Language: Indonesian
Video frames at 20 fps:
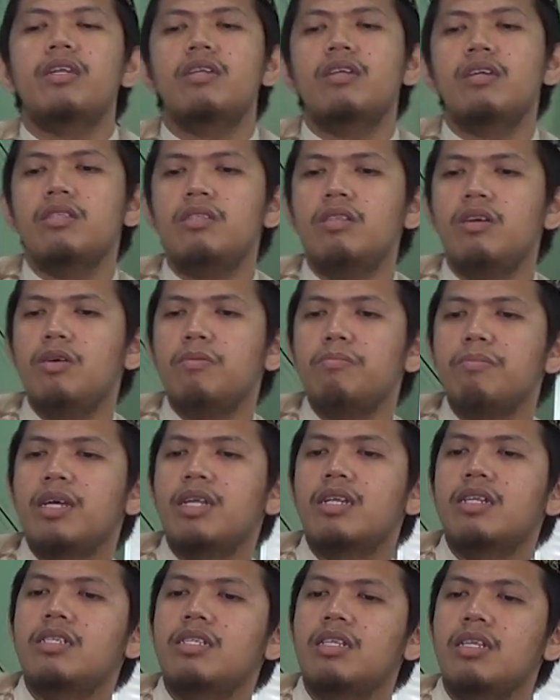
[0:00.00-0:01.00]
no
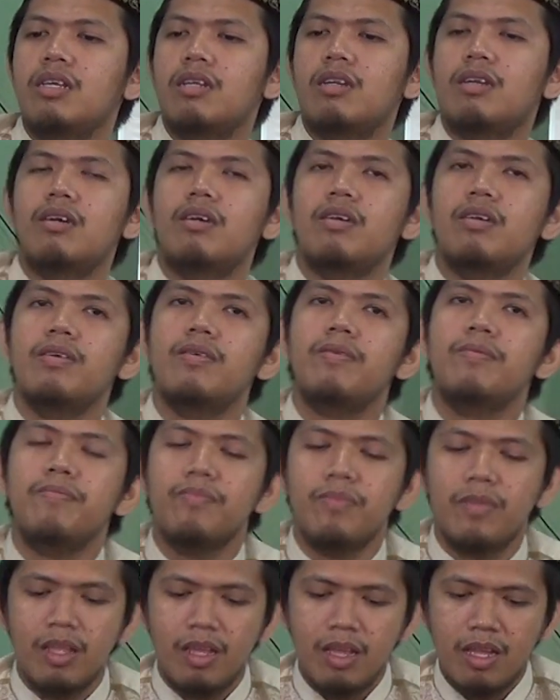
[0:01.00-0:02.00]
domir siro
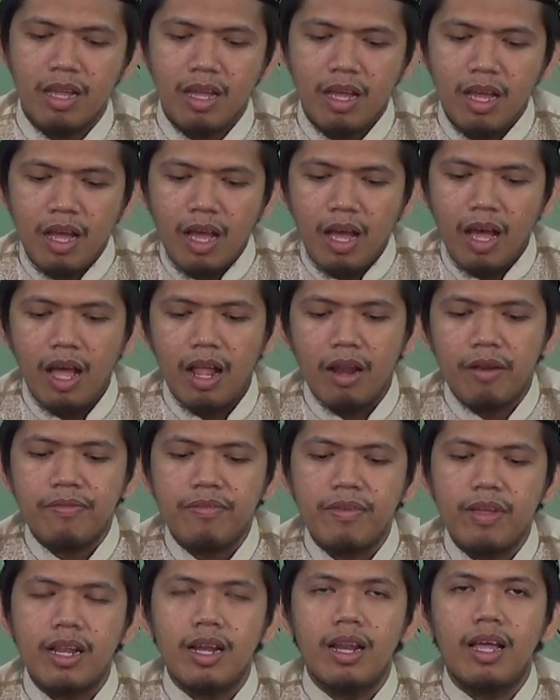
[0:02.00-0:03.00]

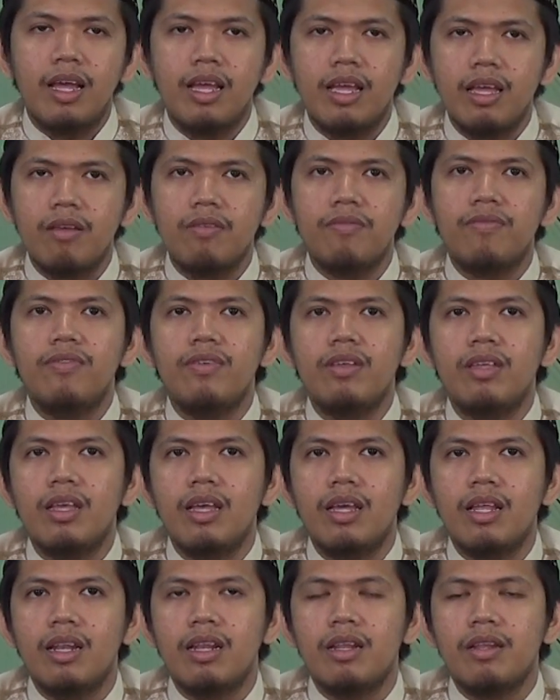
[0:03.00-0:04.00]
alfi'la ing
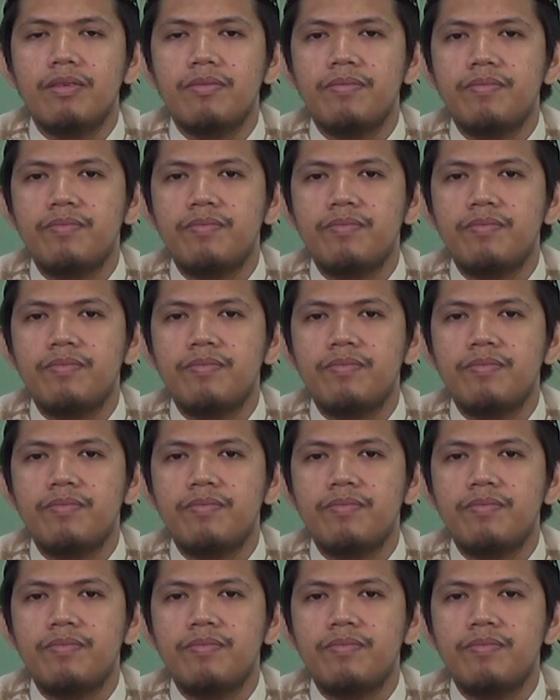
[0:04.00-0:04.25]
fi'il